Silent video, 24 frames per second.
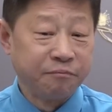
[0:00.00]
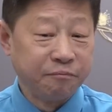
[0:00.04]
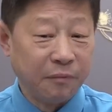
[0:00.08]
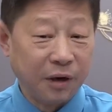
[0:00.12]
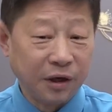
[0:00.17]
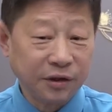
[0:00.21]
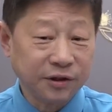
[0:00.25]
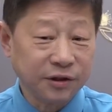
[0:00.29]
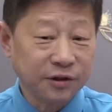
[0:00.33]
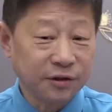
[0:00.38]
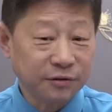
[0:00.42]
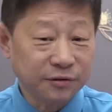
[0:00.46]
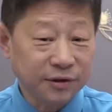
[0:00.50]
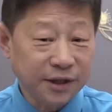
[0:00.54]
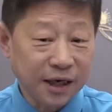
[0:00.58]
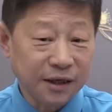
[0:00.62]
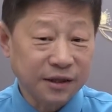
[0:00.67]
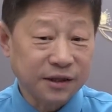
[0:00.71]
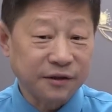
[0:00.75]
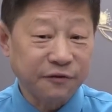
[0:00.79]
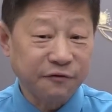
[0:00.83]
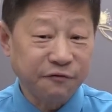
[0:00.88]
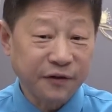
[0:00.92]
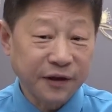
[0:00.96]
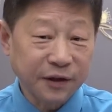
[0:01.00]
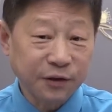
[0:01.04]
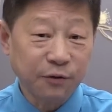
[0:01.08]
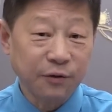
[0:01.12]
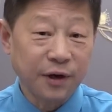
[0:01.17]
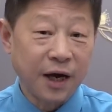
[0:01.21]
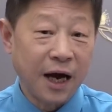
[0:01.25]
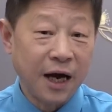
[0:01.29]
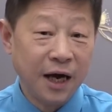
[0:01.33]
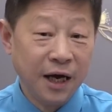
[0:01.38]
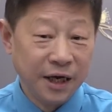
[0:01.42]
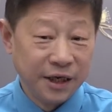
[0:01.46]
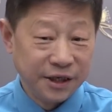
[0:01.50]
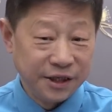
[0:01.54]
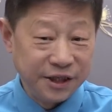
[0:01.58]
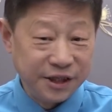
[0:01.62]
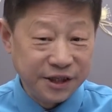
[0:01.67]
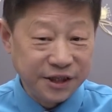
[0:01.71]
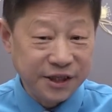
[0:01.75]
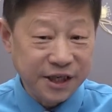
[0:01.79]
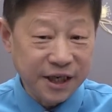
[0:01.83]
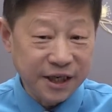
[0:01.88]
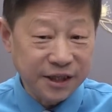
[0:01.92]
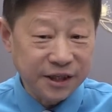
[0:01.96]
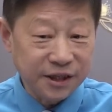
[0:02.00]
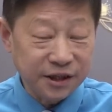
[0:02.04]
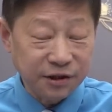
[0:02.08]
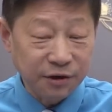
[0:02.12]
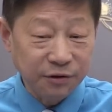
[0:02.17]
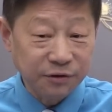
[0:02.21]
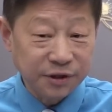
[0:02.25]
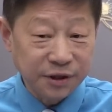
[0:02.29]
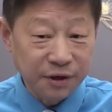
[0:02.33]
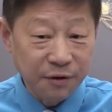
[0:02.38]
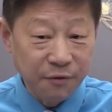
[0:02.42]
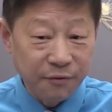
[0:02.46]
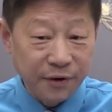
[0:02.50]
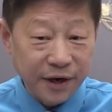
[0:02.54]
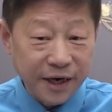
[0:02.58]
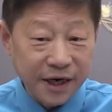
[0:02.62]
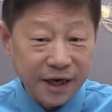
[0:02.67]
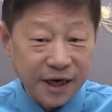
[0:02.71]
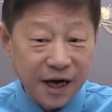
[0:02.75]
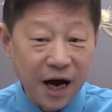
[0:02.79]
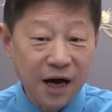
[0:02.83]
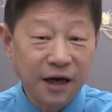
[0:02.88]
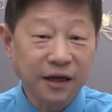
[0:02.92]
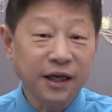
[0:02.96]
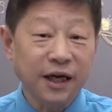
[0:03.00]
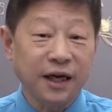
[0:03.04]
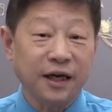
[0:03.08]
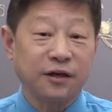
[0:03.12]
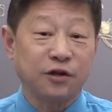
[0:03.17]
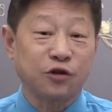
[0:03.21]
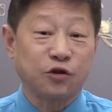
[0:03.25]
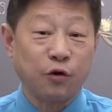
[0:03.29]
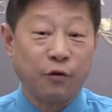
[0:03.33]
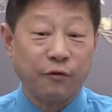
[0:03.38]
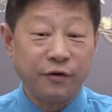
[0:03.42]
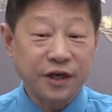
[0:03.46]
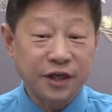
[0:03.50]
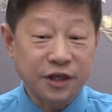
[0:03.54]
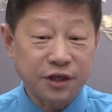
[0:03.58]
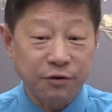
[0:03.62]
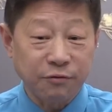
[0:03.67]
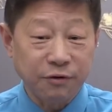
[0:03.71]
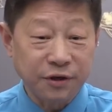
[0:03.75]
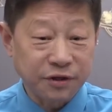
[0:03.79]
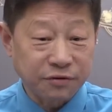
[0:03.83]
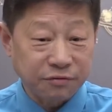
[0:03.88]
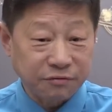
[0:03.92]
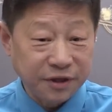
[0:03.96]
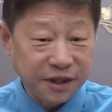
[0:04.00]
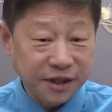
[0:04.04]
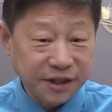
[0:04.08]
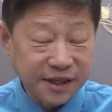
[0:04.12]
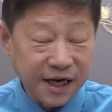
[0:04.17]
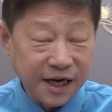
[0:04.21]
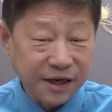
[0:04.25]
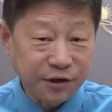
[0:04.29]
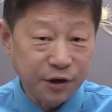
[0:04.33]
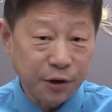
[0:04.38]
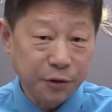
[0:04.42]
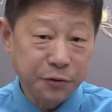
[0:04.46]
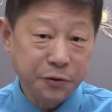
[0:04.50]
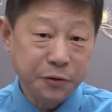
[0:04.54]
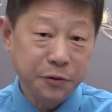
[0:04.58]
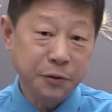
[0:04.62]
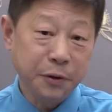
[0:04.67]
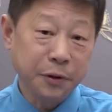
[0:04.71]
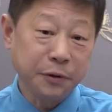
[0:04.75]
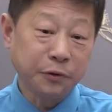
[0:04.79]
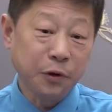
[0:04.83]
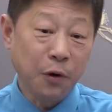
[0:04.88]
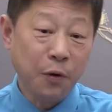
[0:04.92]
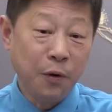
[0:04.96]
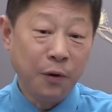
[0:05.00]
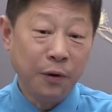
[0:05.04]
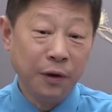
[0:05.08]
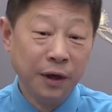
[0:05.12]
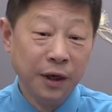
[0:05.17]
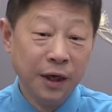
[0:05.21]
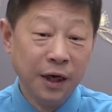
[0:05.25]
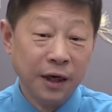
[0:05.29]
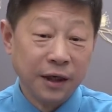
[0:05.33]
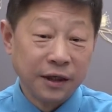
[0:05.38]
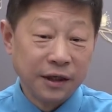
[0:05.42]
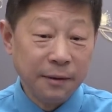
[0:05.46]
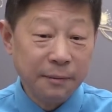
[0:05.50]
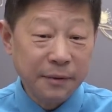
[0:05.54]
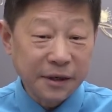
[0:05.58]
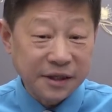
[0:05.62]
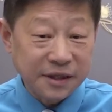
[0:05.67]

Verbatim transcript: 毛泽东当时发动了以阶级斗争为纲的所谓社会主义再教育运动。那么